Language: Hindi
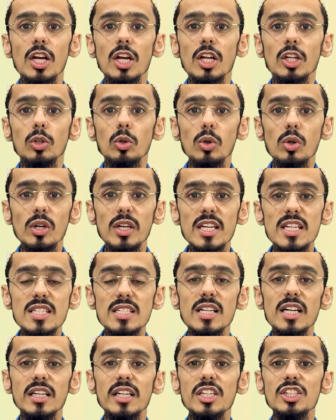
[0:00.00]
तो इस
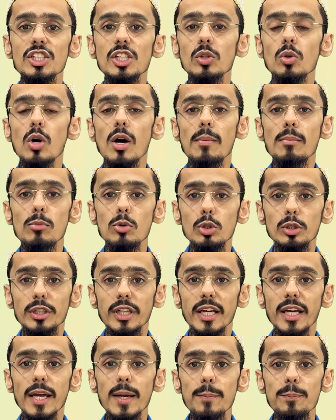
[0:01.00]
कंडीशन को हम बोलते
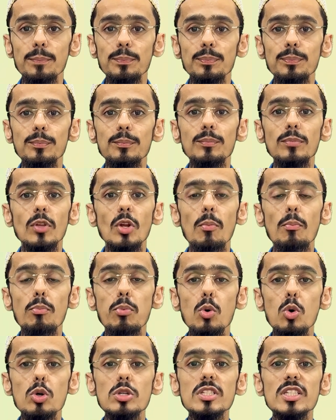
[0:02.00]
हैं
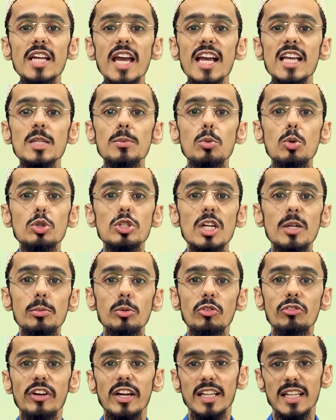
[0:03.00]
पोस्ट एक्सपोजर
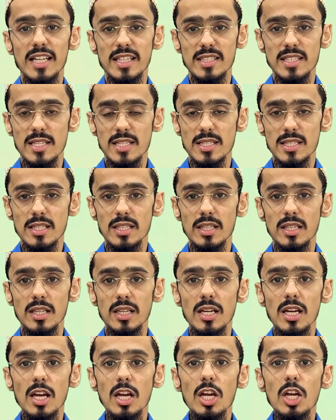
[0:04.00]
प्रोफाइलेक्सिस
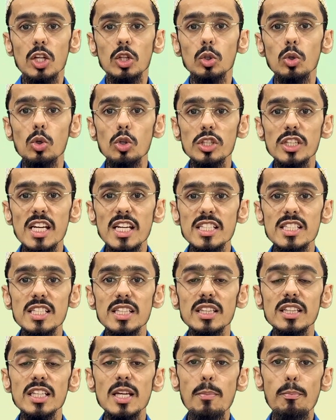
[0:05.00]
तो ये
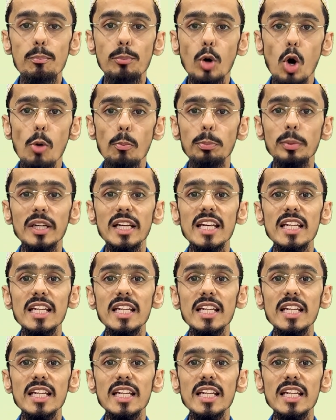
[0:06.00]
जितनी प्रॉम्प्टली